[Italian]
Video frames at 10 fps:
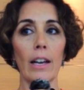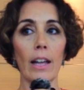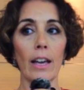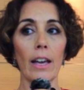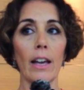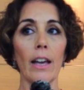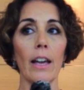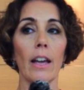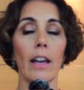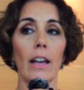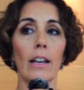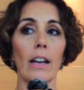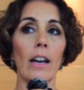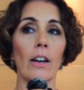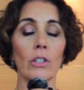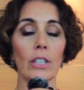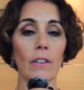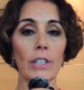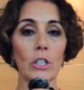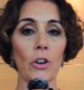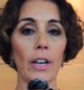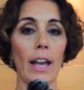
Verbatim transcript: le, le, la nostra visione